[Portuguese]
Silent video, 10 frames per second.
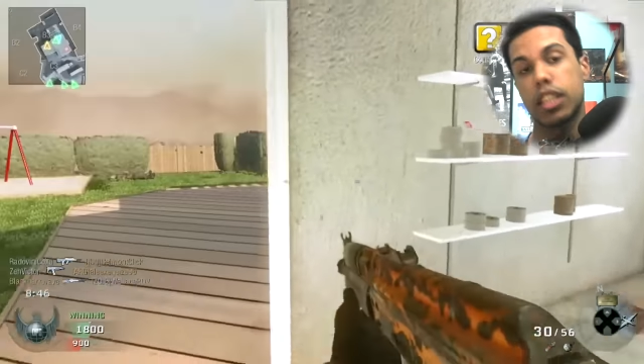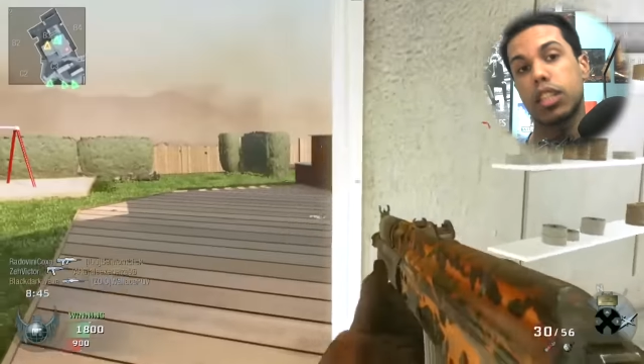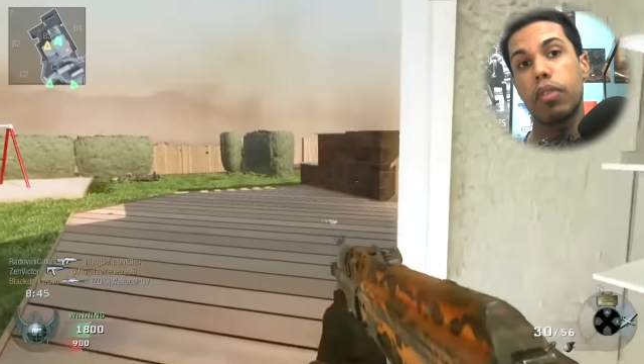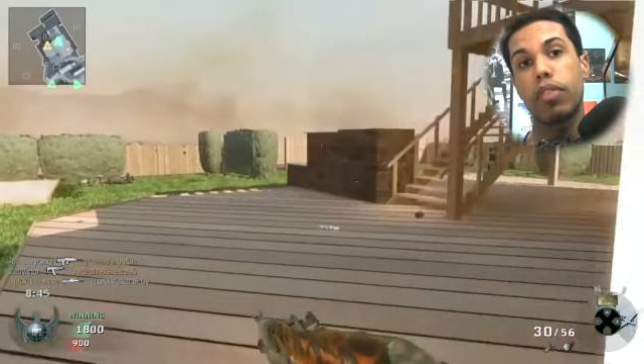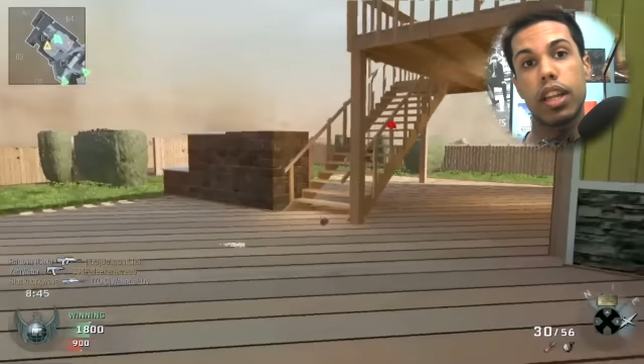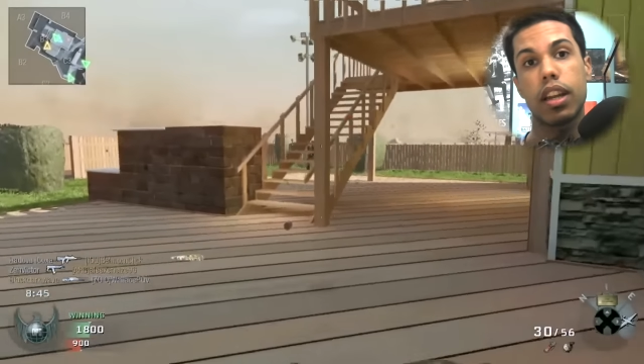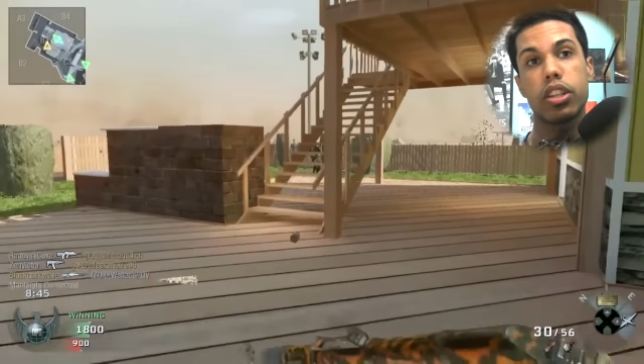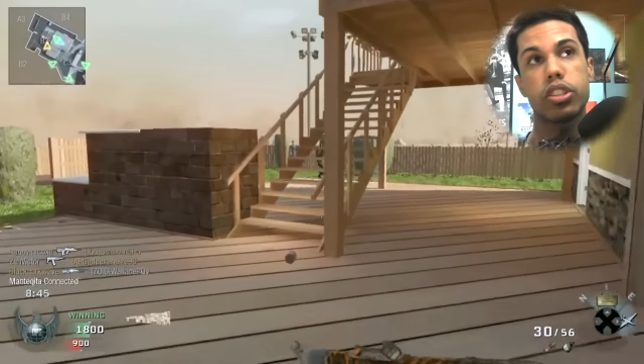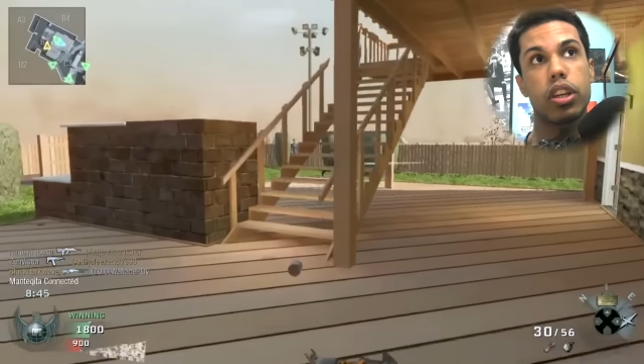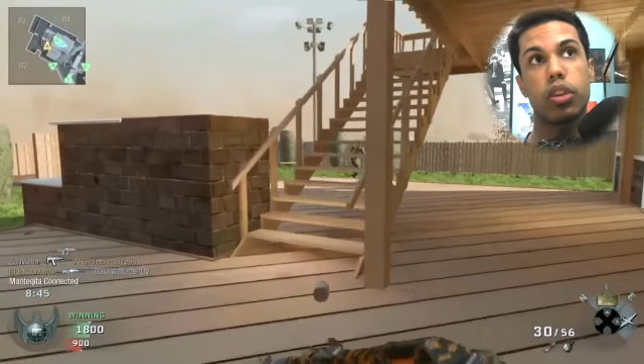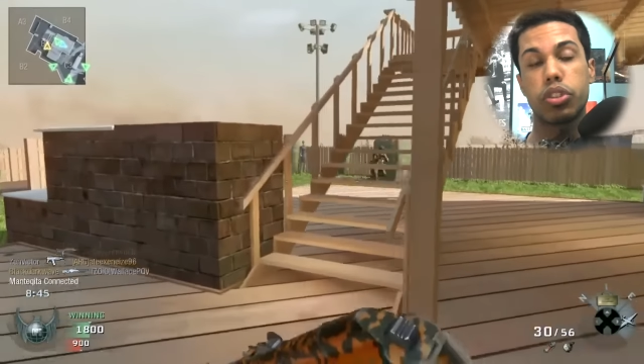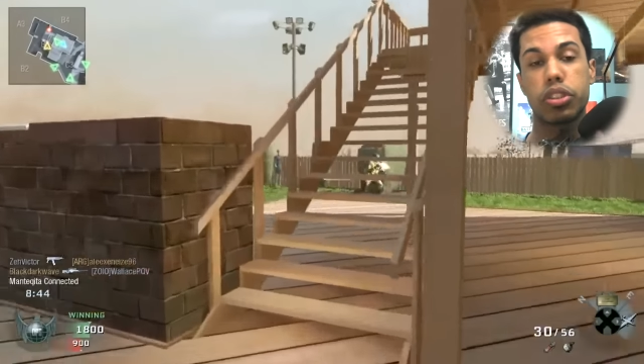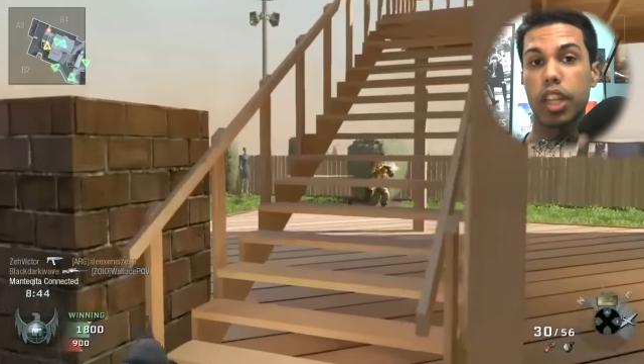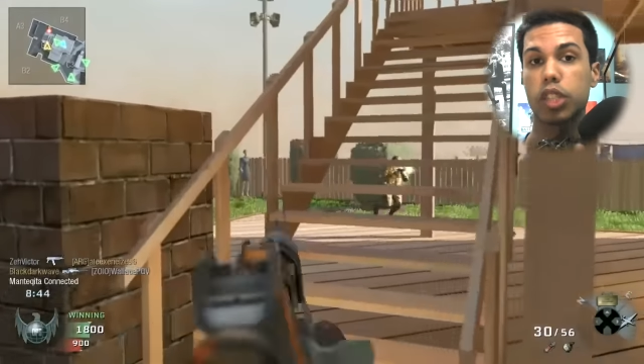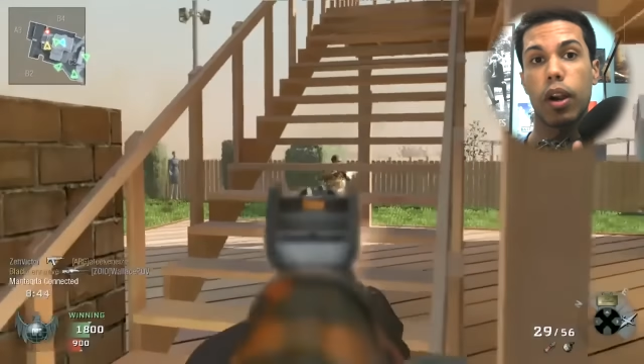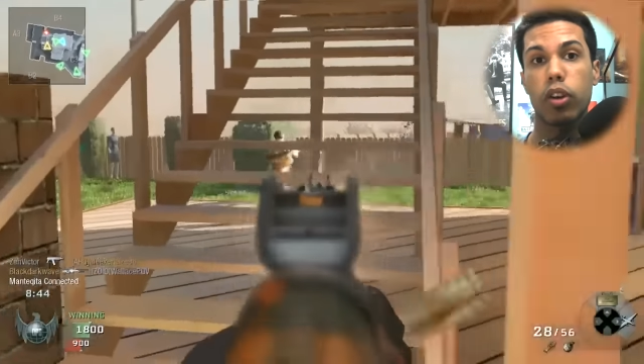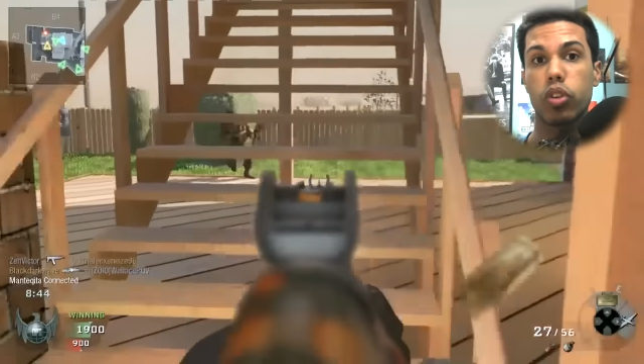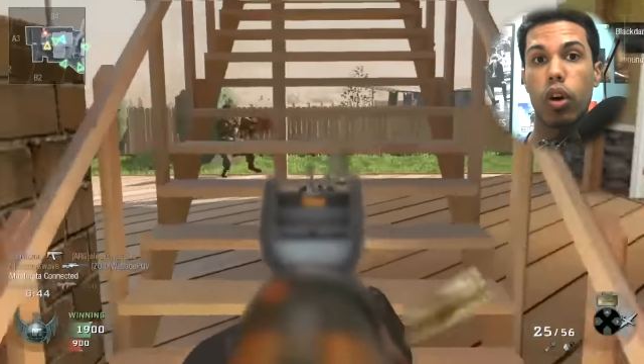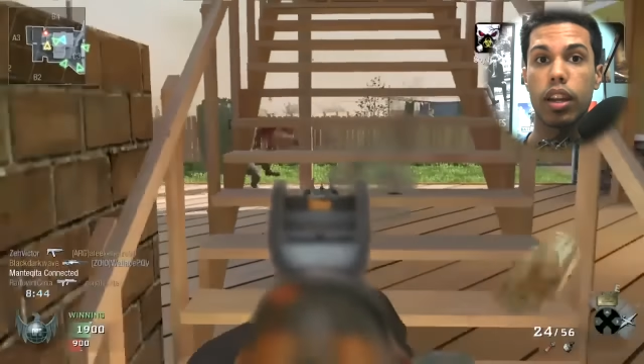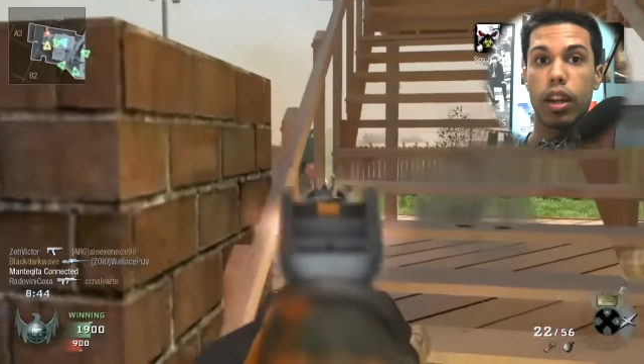gente também vai ter na lista aqui os três
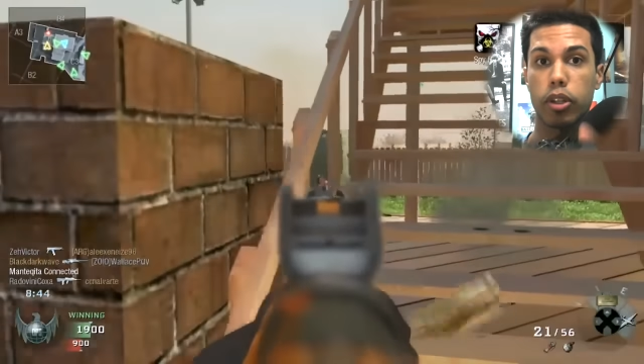BioShock, né?